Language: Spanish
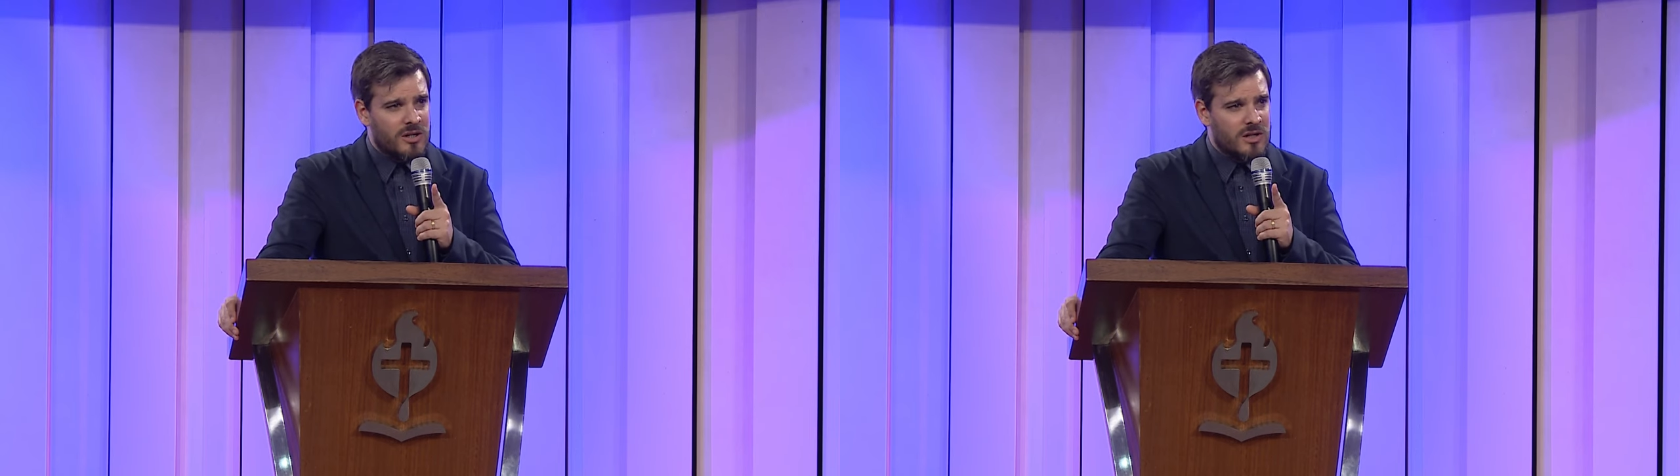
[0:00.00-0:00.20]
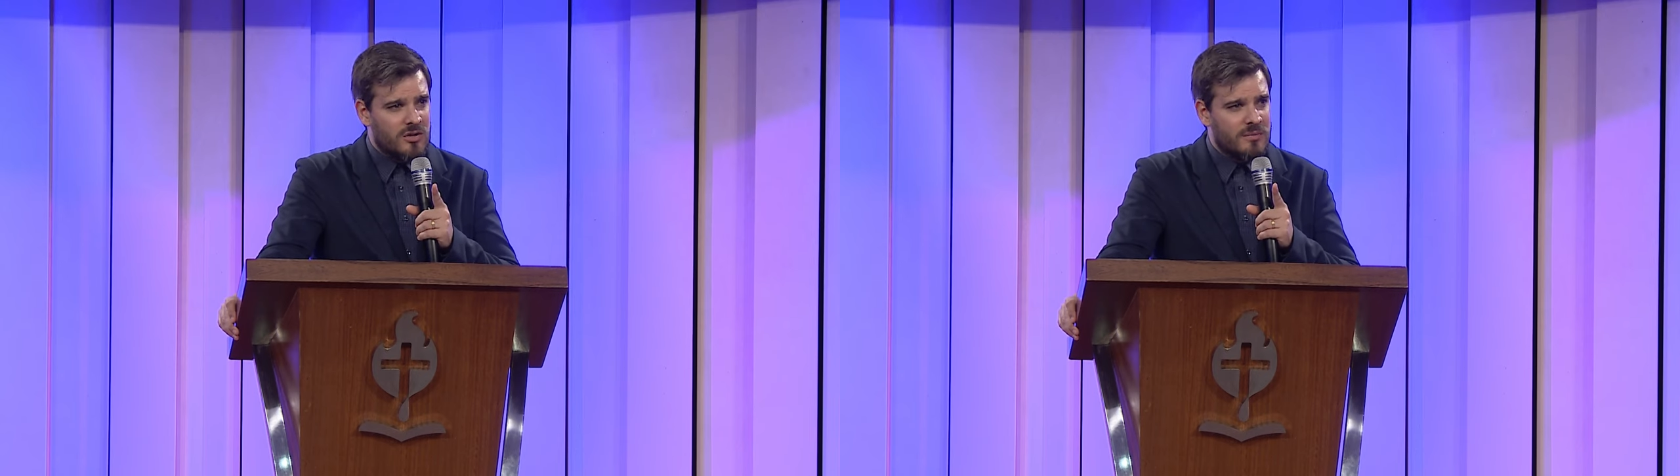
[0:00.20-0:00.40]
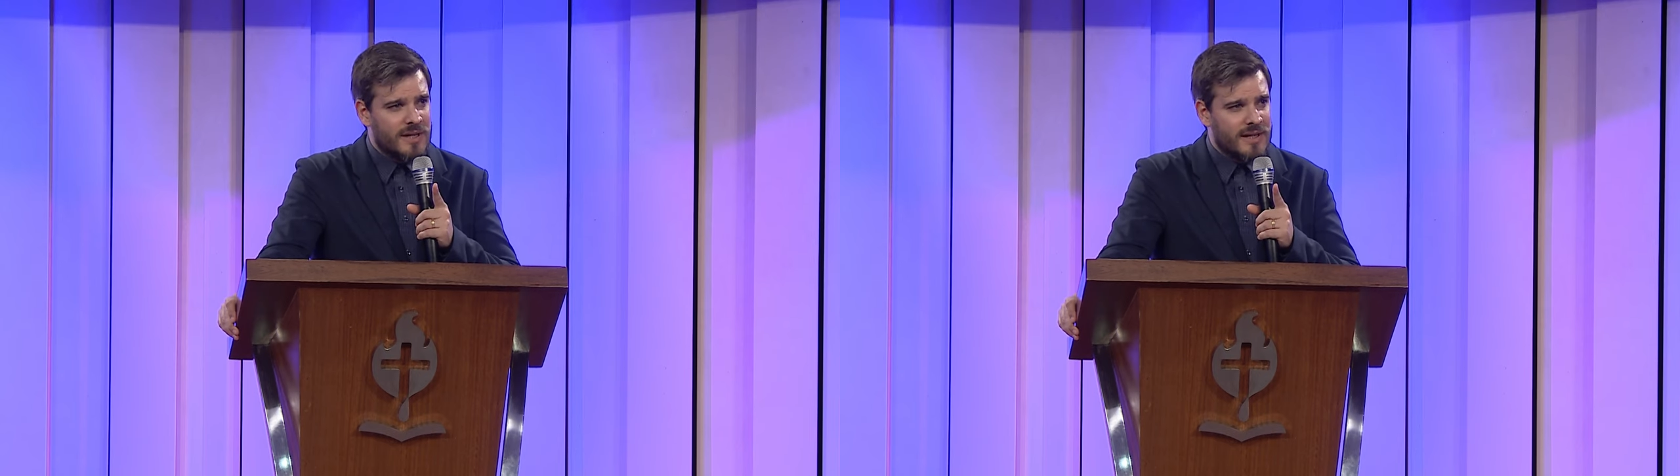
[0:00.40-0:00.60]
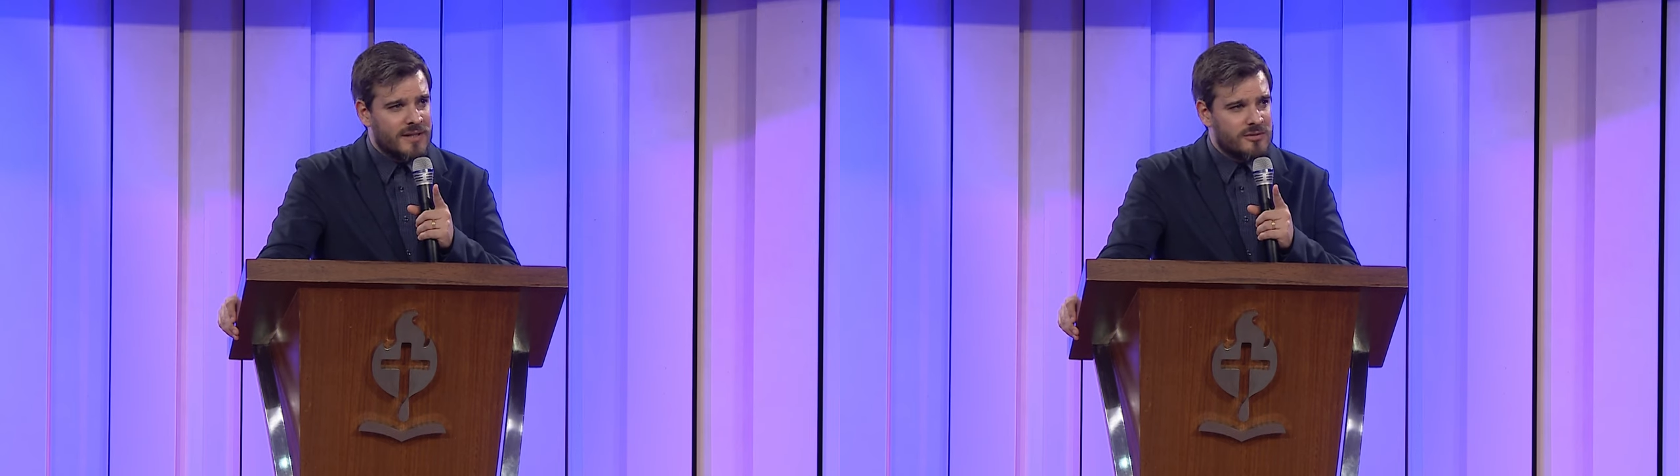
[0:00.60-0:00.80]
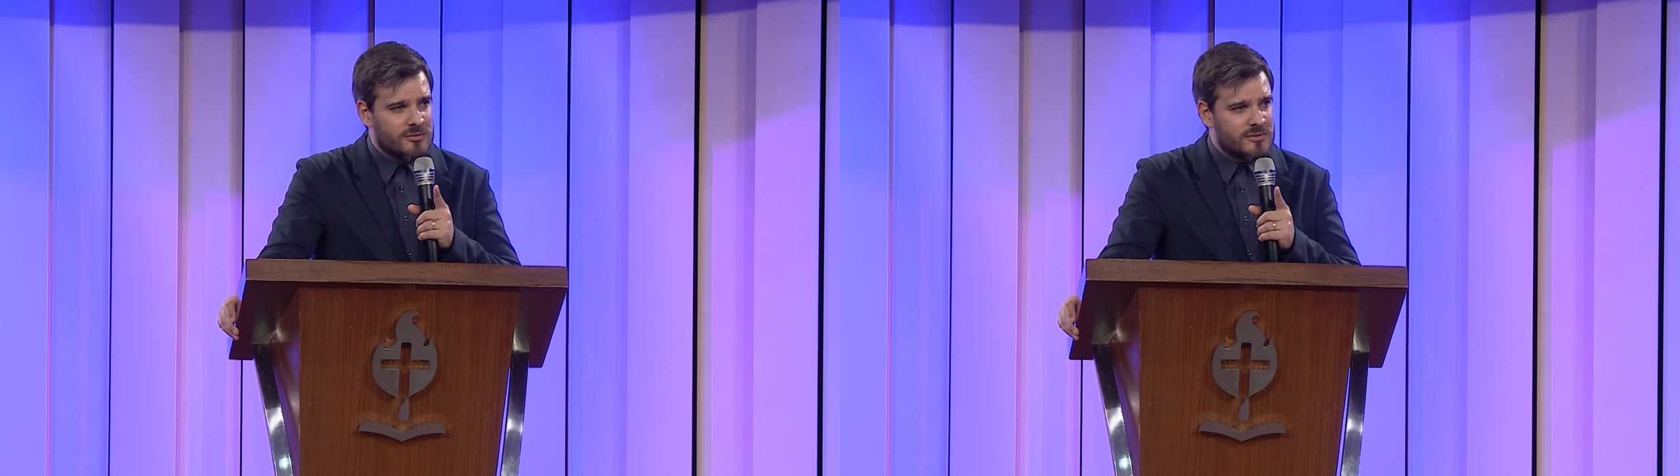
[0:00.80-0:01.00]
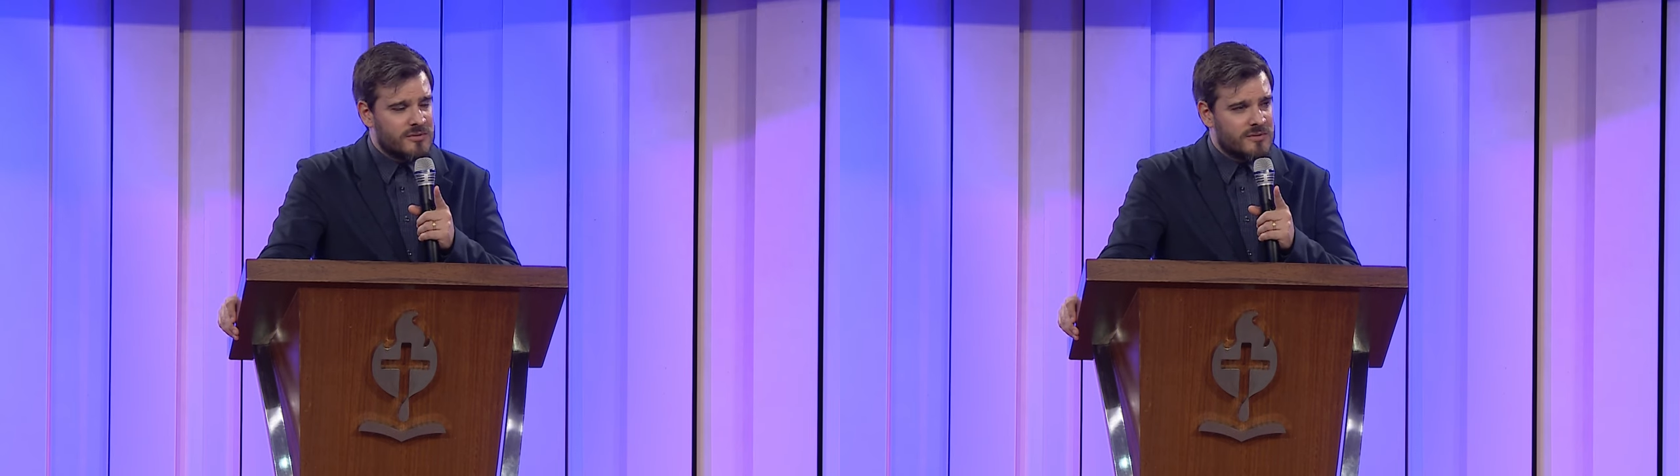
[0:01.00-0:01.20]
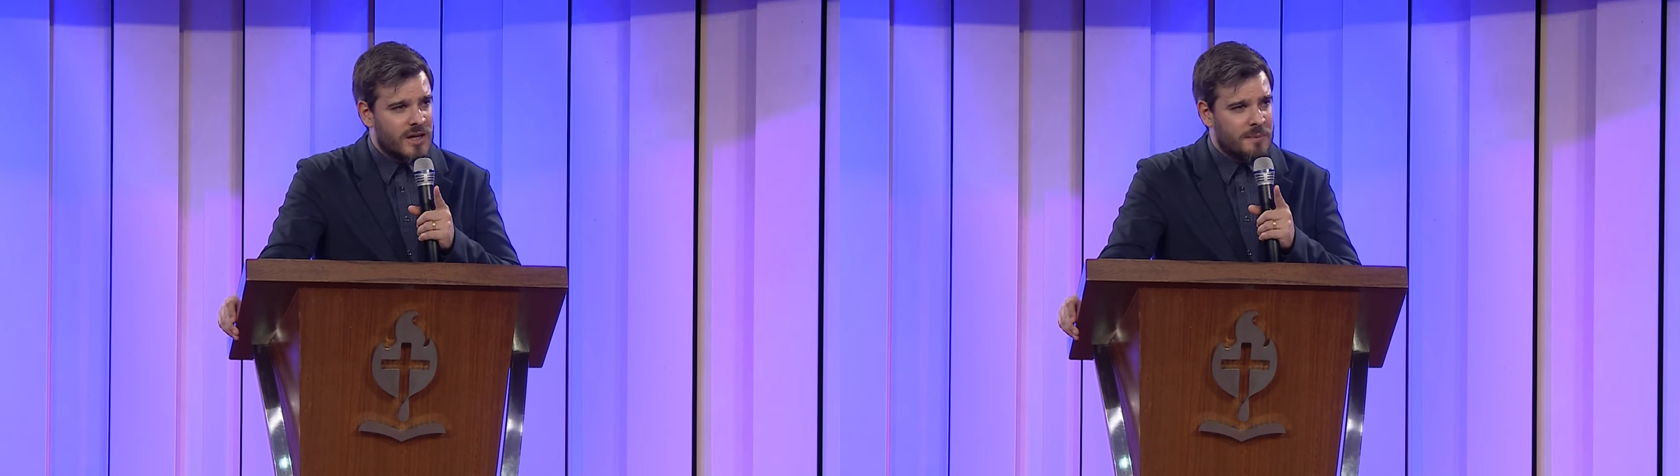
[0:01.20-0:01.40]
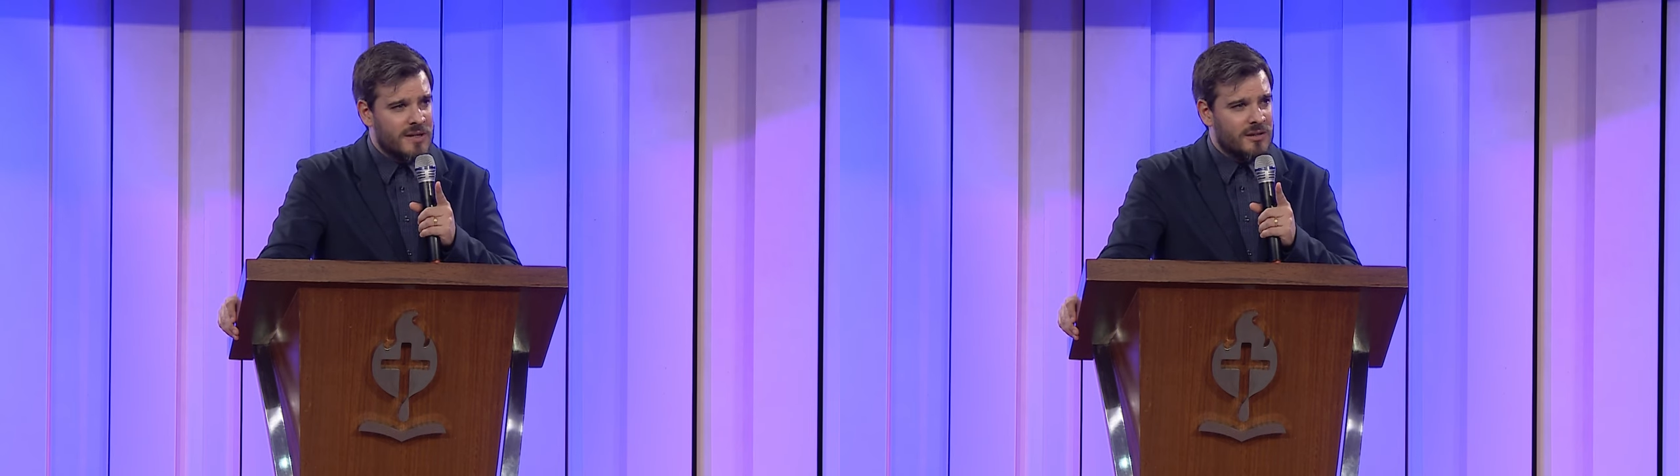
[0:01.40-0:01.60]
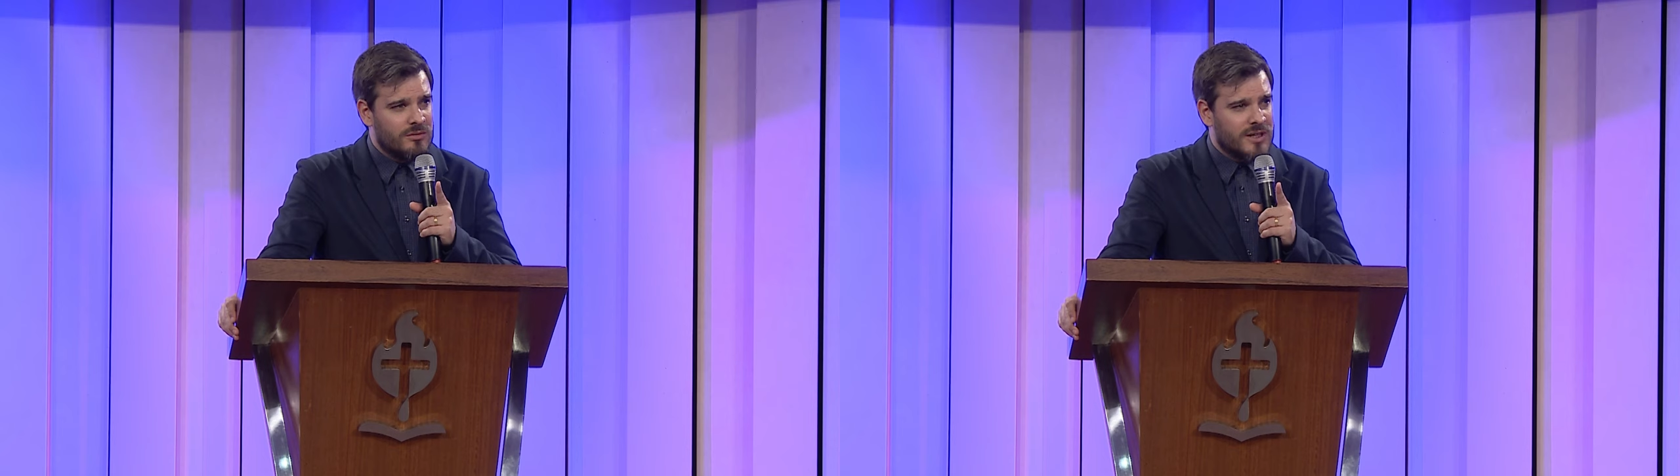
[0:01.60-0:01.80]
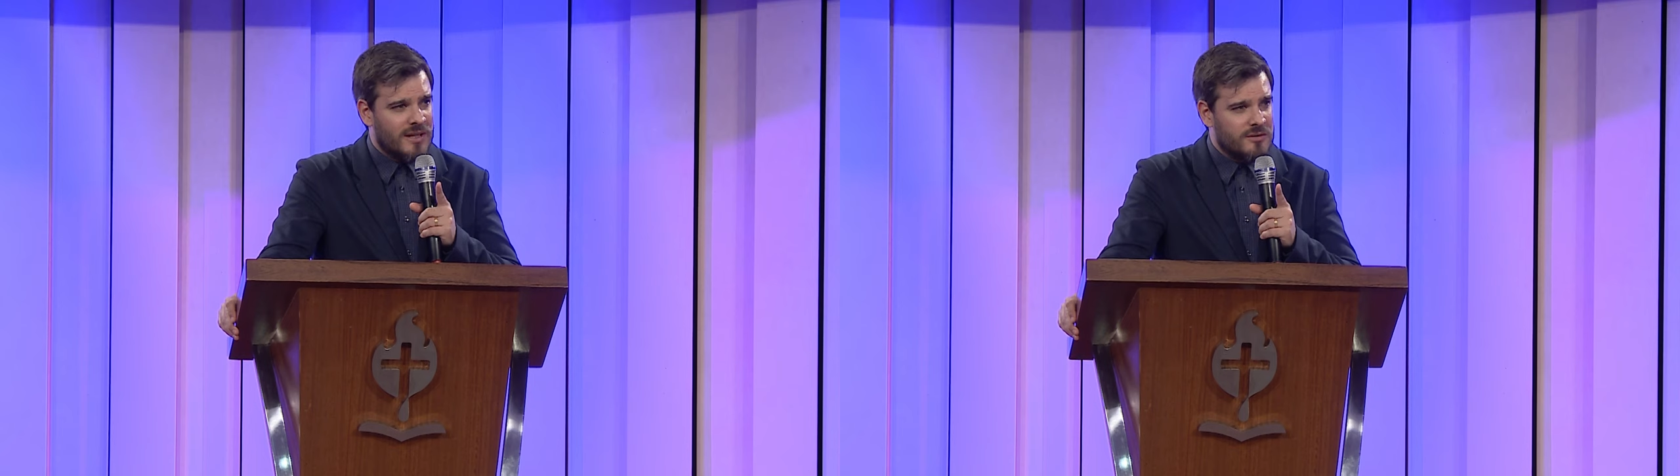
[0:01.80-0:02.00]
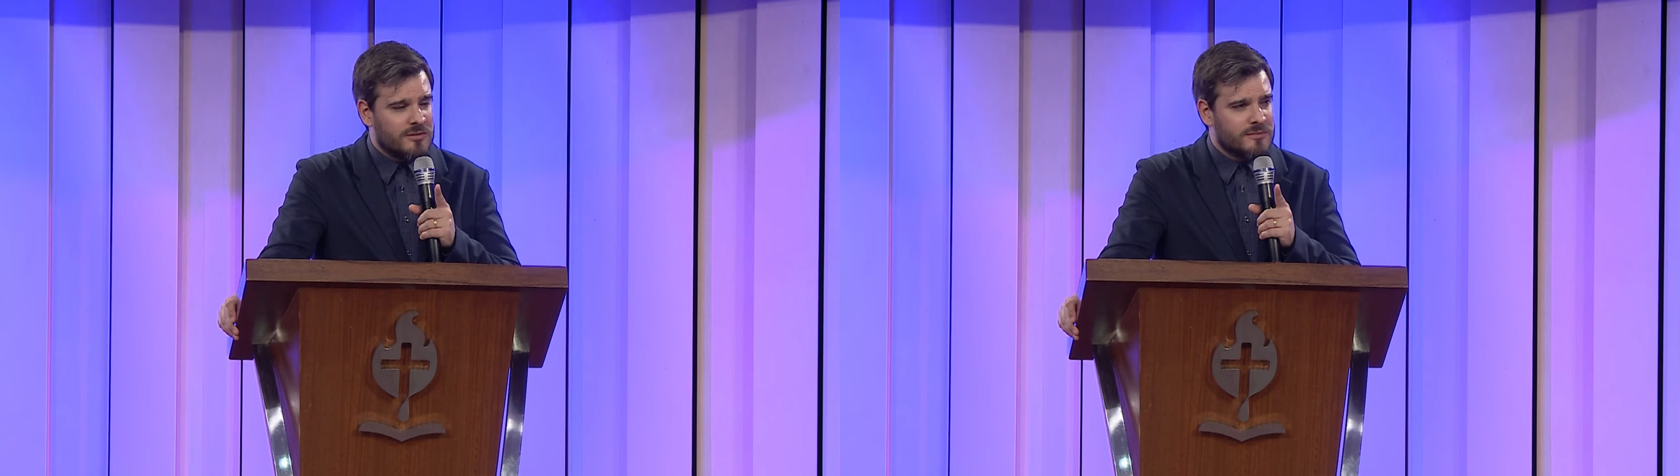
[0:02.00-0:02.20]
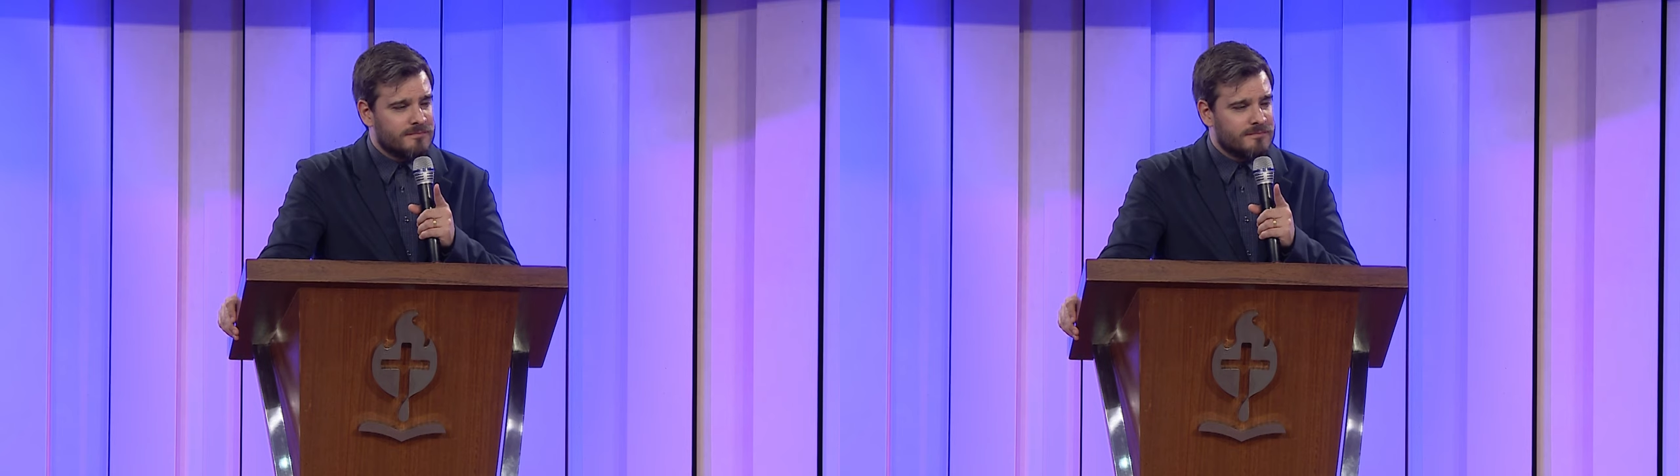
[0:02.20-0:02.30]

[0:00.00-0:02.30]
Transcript: en el nombre de Jesús, Espíritu Santo,